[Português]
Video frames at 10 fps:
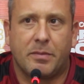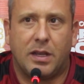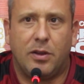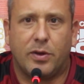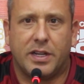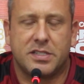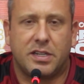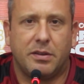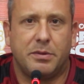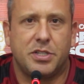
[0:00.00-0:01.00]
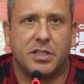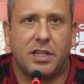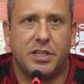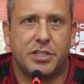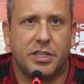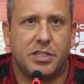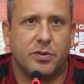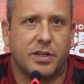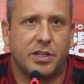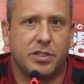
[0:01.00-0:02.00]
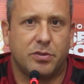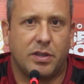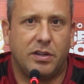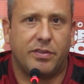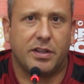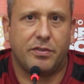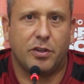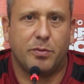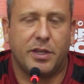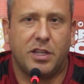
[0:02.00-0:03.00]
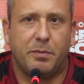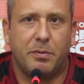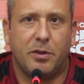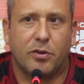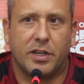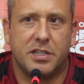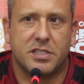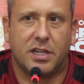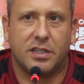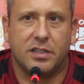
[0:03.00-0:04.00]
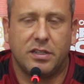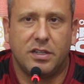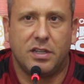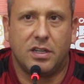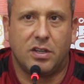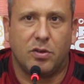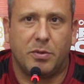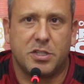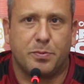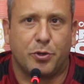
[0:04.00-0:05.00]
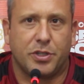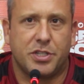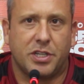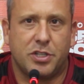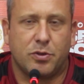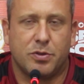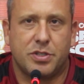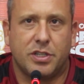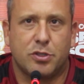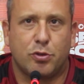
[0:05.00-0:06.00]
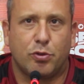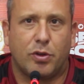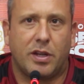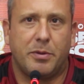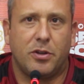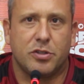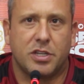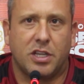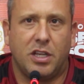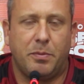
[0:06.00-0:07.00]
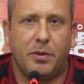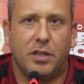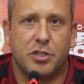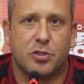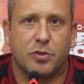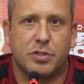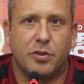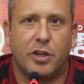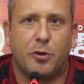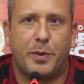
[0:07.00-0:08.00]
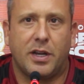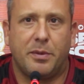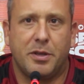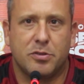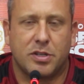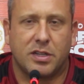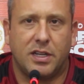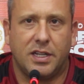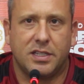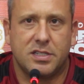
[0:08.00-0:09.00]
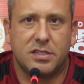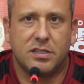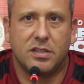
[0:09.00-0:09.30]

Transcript: Ele é um cara extremamente inteligente, eu acredito que ele vai vir com uma equipe bem organizada. O mais importante é que a gente consiga estruturar bem a nossa equipe, a gente conseguiu recuperar bem os atletas,